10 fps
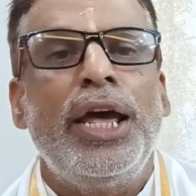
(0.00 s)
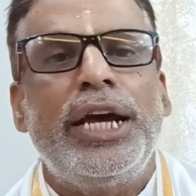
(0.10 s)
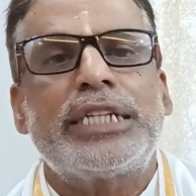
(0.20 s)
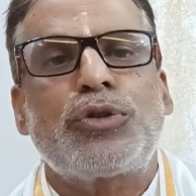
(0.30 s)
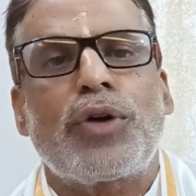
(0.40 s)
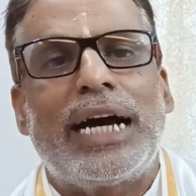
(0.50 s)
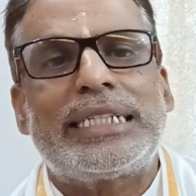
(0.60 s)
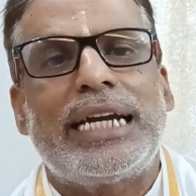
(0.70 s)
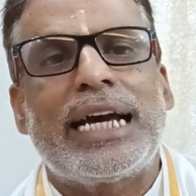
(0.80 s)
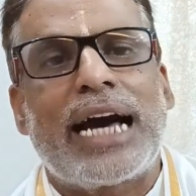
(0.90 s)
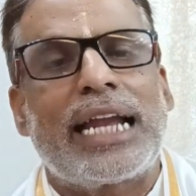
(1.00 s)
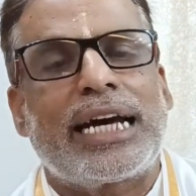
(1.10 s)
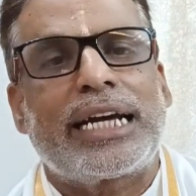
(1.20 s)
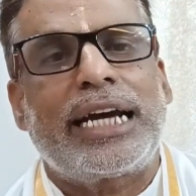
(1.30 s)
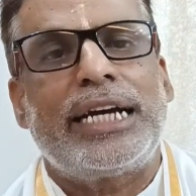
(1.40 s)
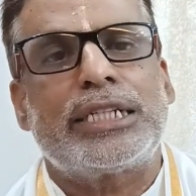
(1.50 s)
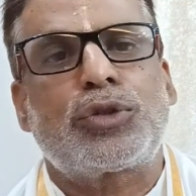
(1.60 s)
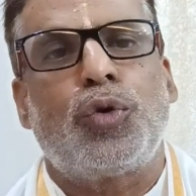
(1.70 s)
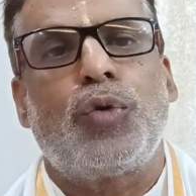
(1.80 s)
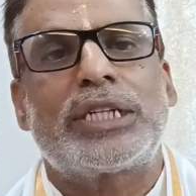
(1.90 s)
इसको कैसे निकाल करके
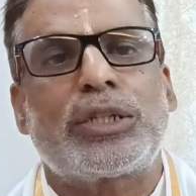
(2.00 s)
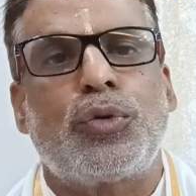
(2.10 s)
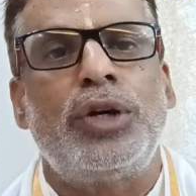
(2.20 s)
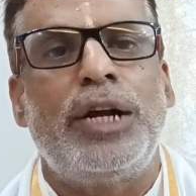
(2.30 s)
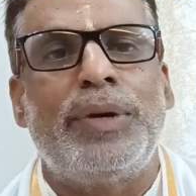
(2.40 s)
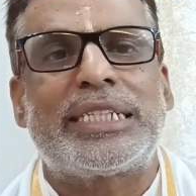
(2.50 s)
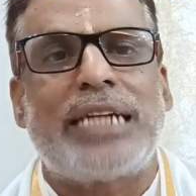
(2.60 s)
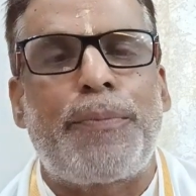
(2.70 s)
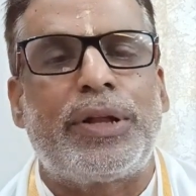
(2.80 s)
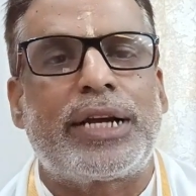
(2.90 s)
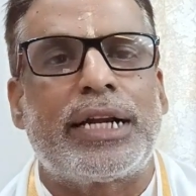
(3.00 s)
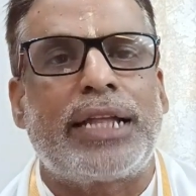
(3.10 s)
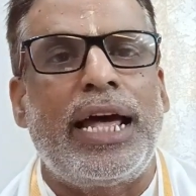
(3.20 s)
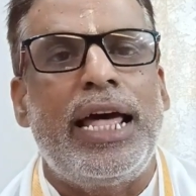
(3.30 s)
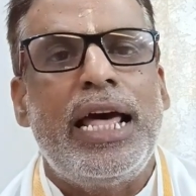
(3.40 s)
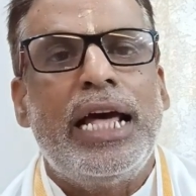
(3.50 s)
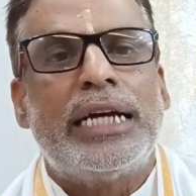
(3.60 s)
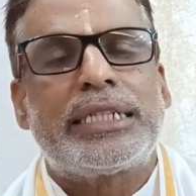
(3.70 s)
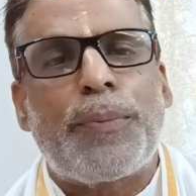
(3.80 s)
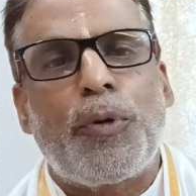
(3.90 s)
इसको वर्ष कुंडली में स्थापित करते हैं
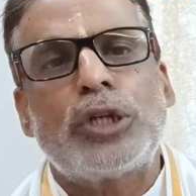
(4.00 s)
सपोज